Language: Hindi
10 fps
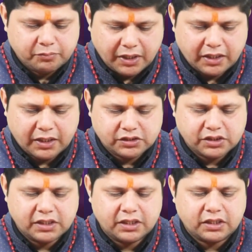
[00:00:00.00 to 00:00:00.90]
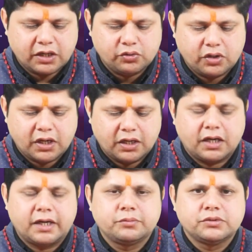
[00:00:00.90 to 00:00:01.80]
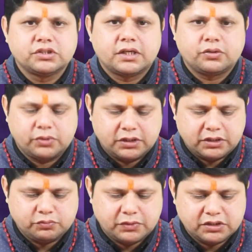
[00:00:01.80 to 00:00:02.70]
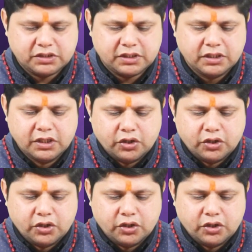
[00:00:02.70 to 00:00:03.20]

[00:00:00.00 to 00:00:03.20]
मकर राशि है राहु काल आठ बजकर उनतीस मिनट से